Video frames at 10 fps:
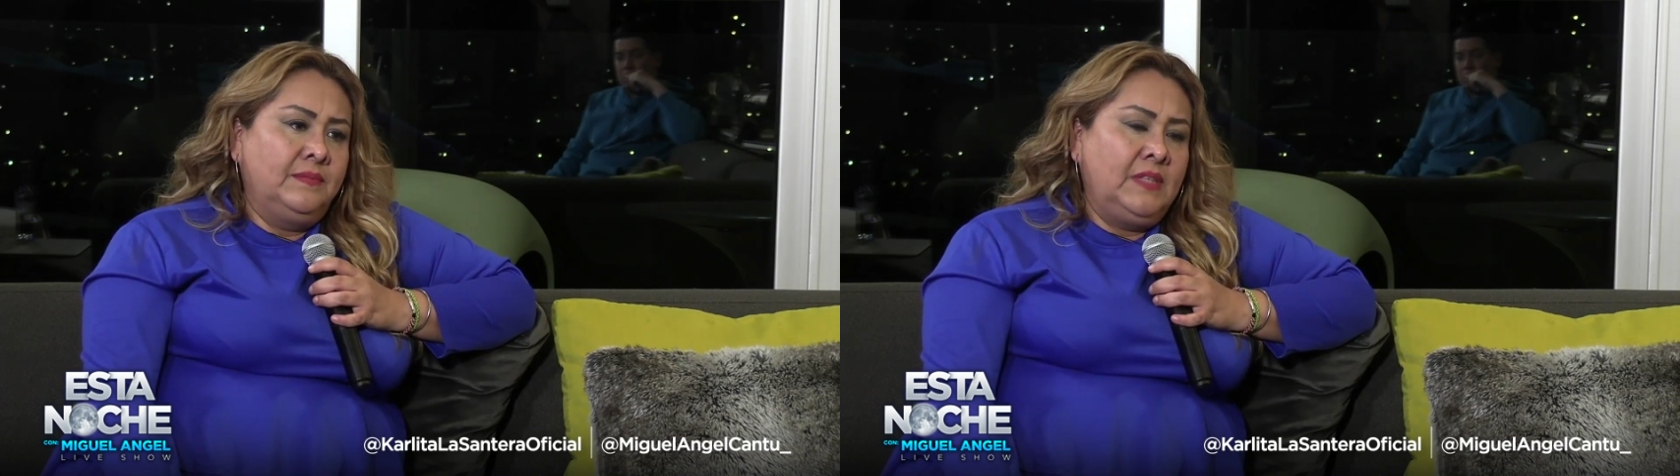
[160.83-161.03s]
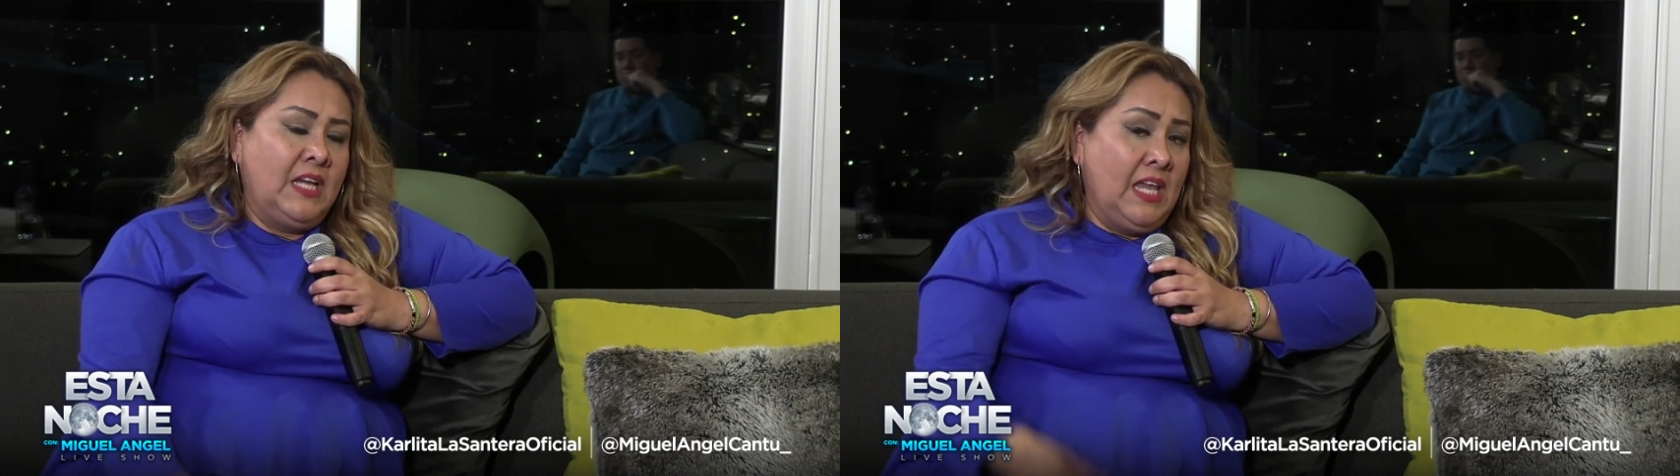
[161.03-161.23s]

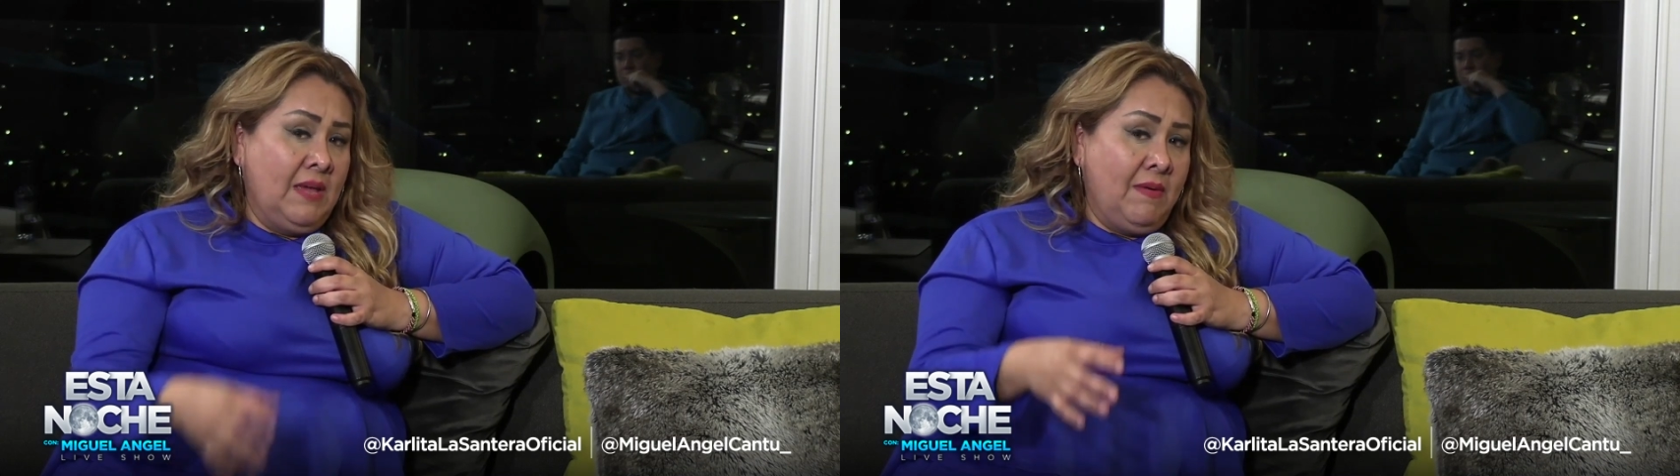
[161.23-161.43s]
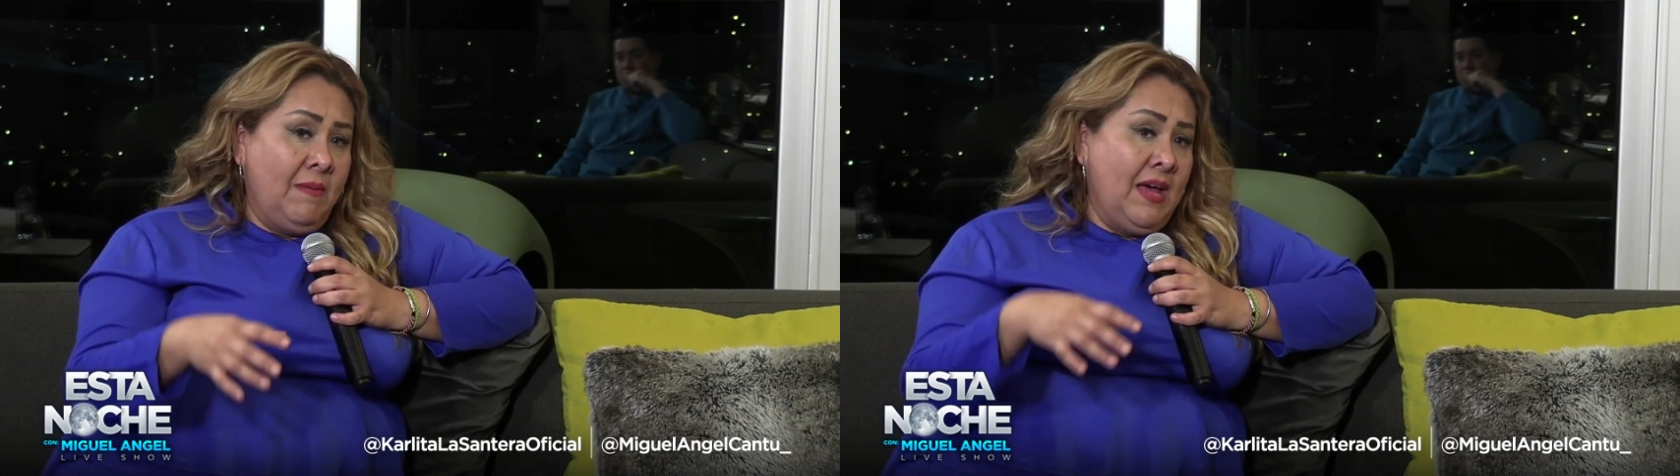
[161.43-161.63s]
Y que
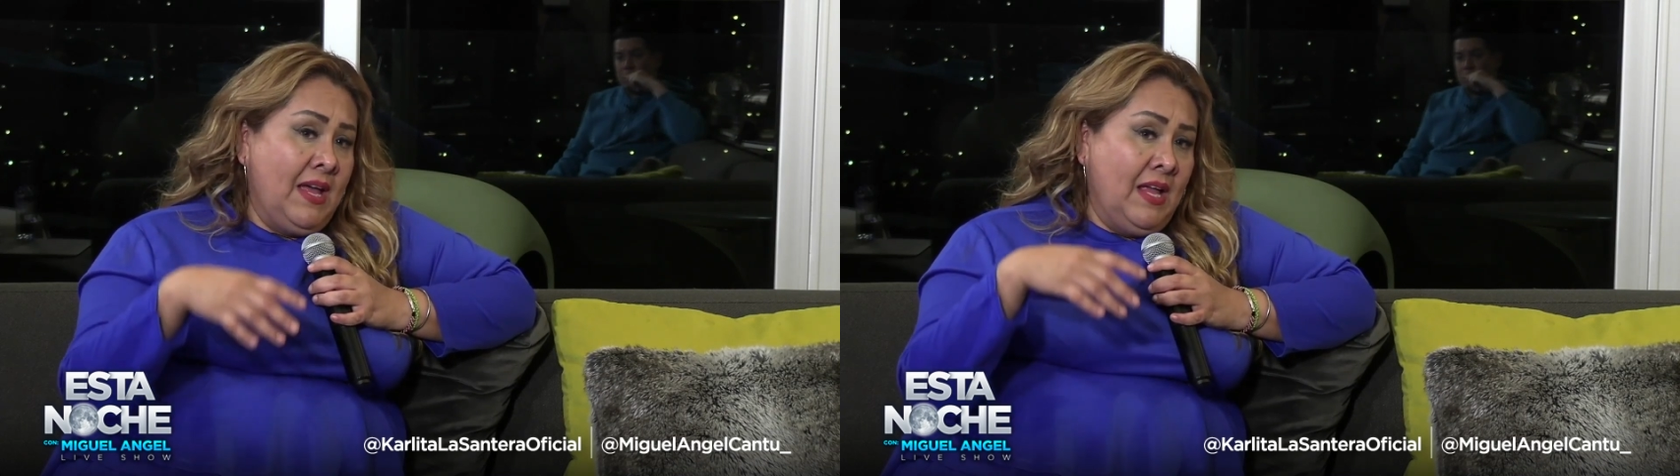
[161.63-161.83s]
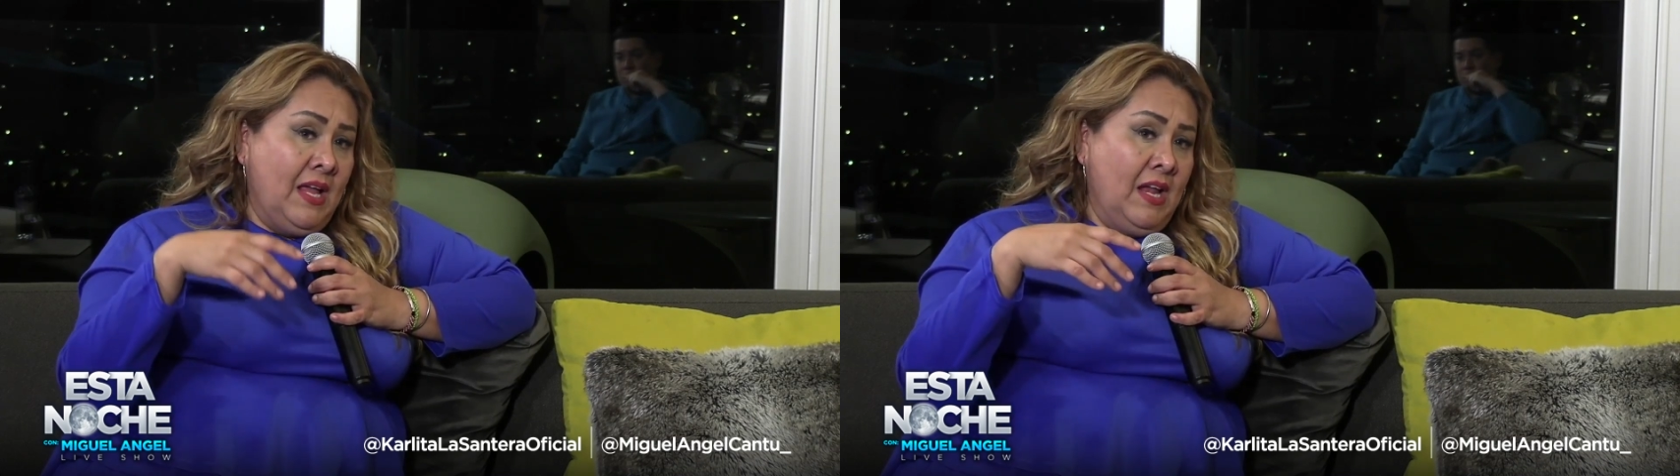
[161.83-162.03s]
llevaba
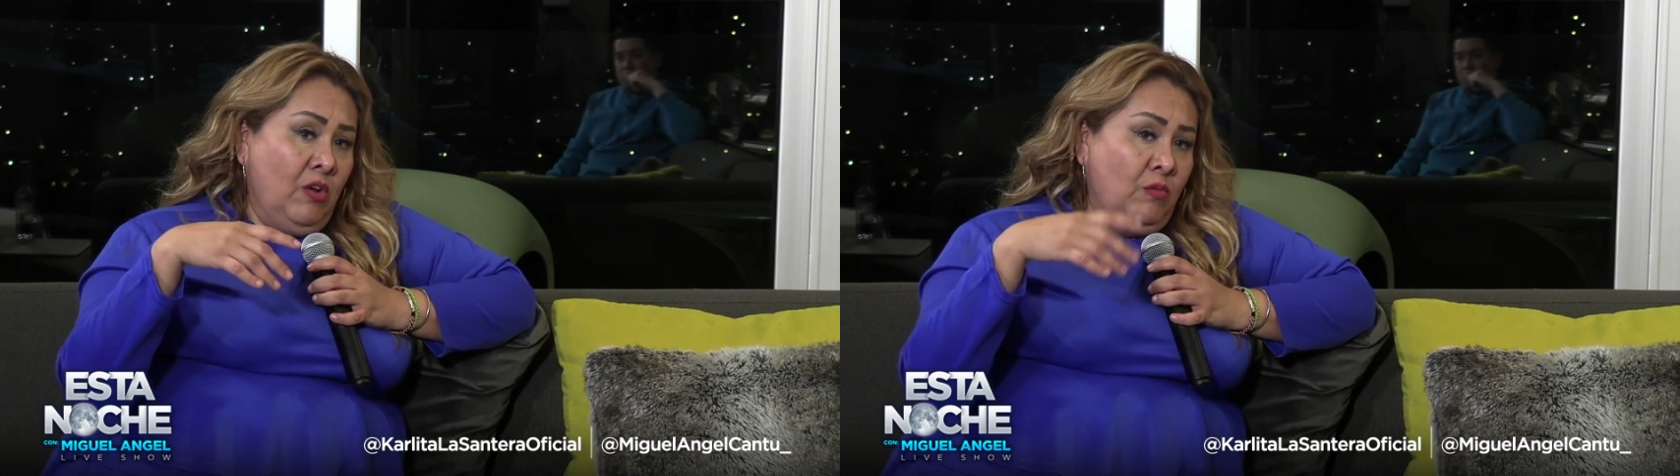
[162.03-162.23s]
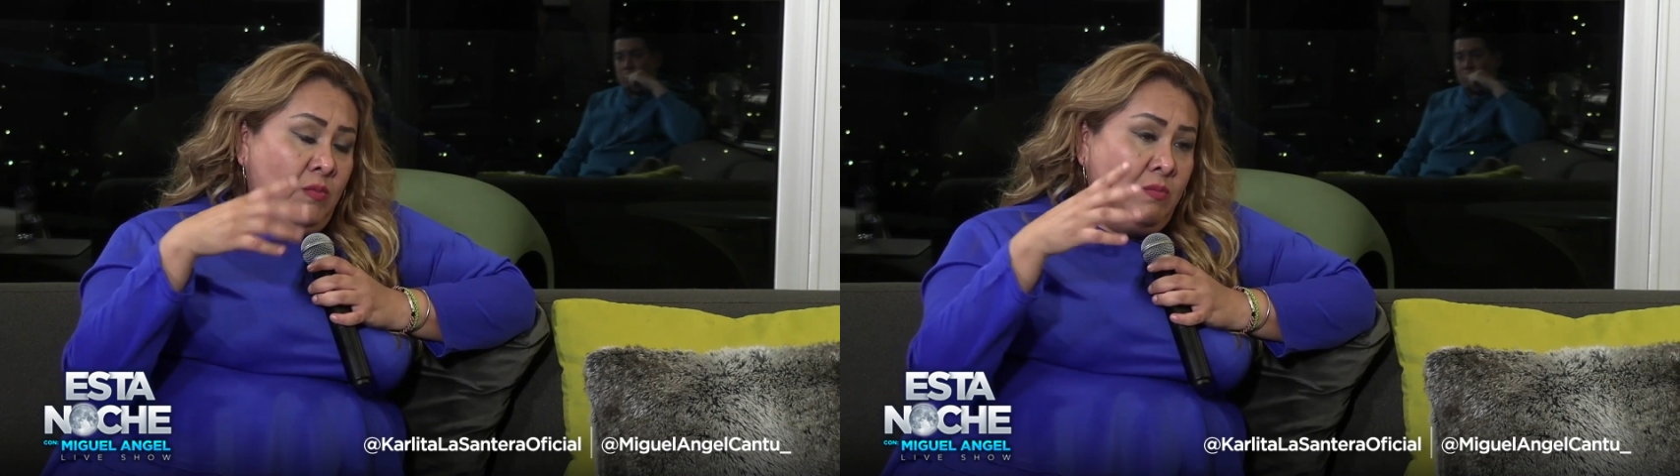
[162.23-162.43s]

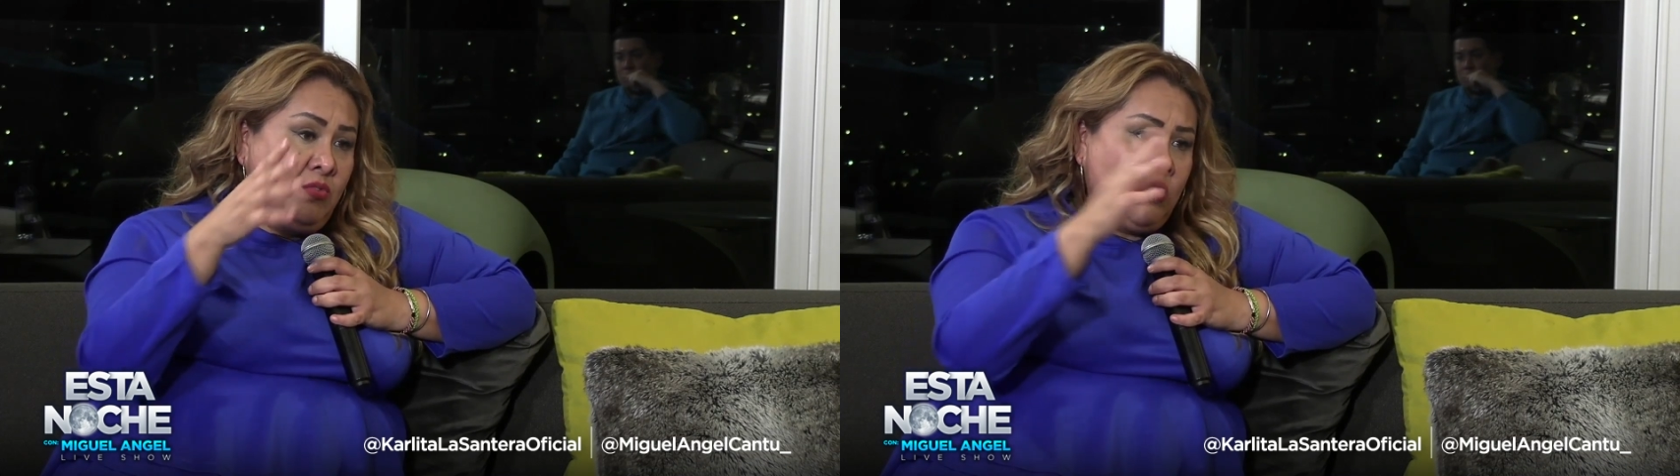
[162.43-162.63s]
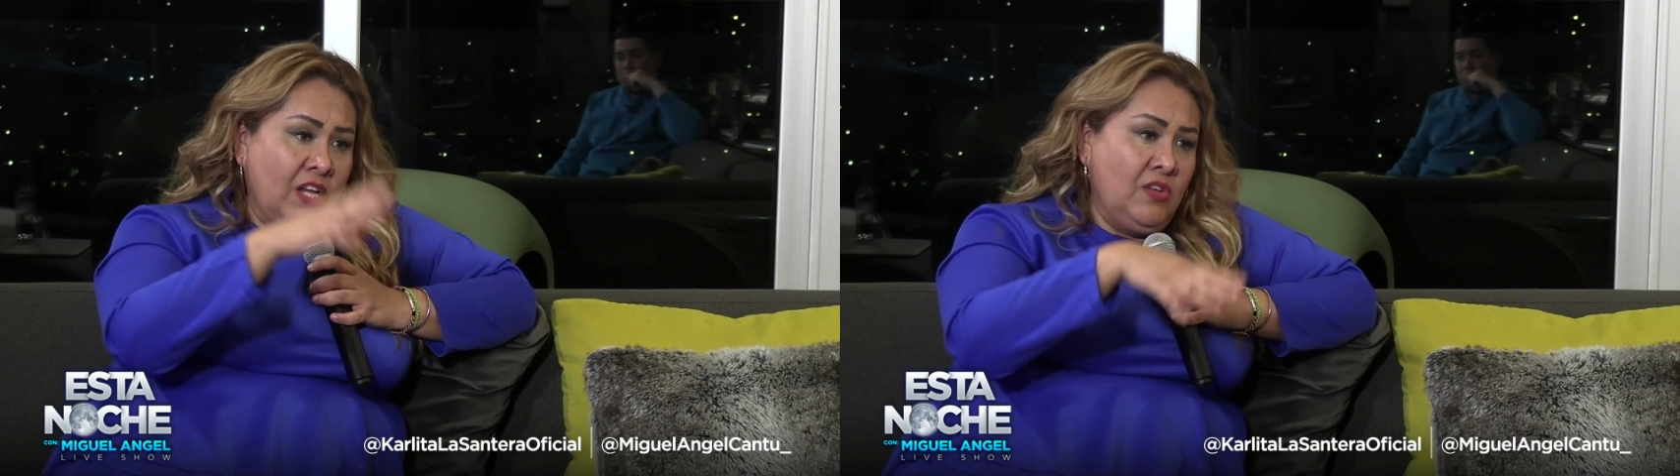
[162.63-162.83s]
los
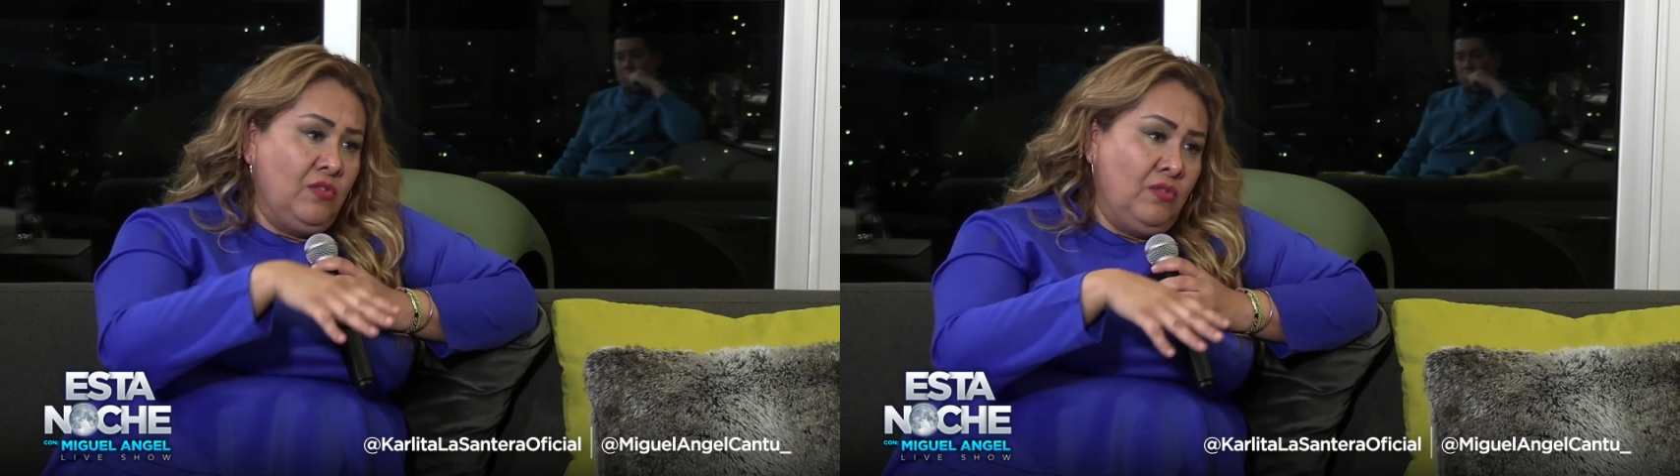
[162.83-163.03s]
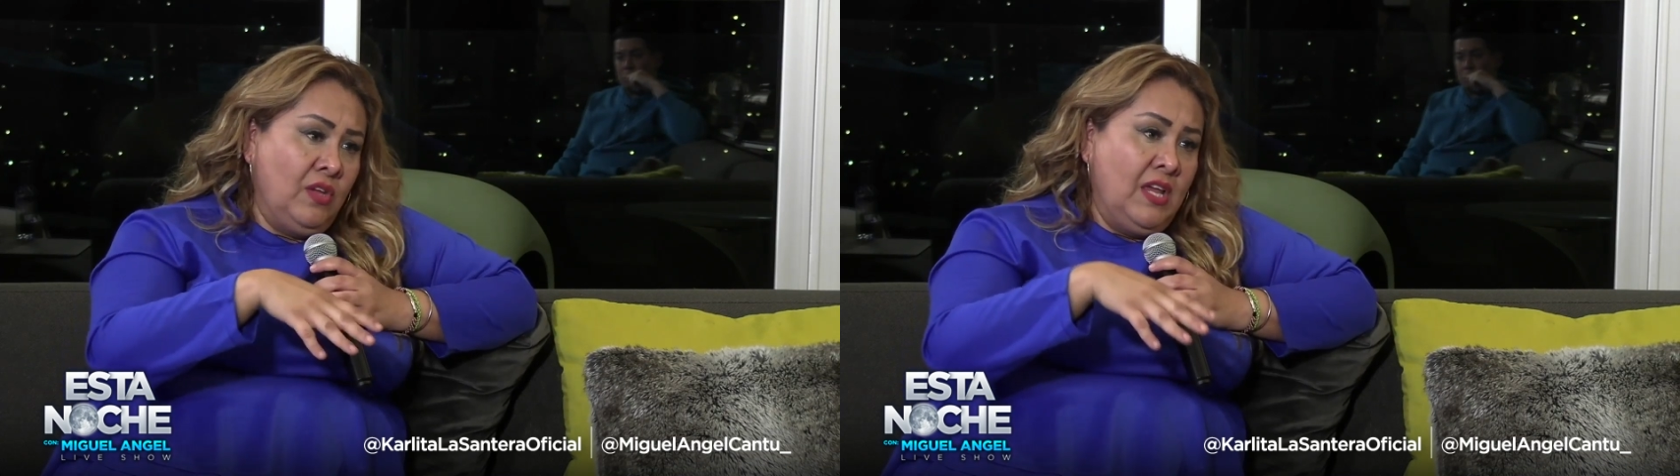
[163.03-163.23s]
mismos
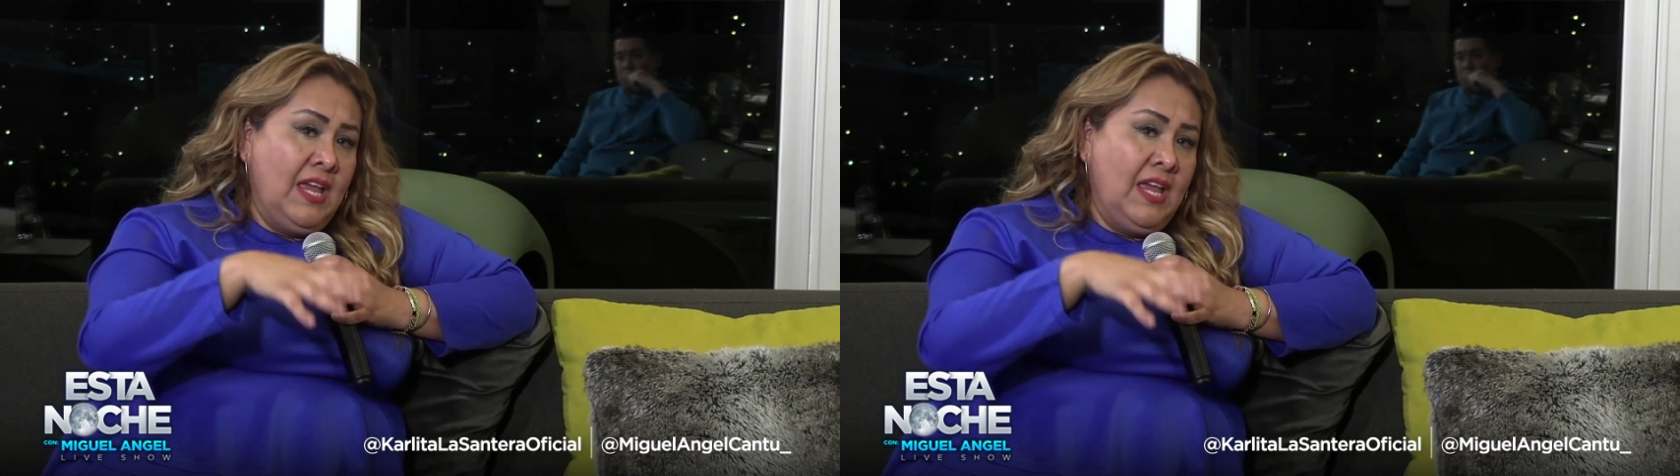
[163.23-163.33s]
años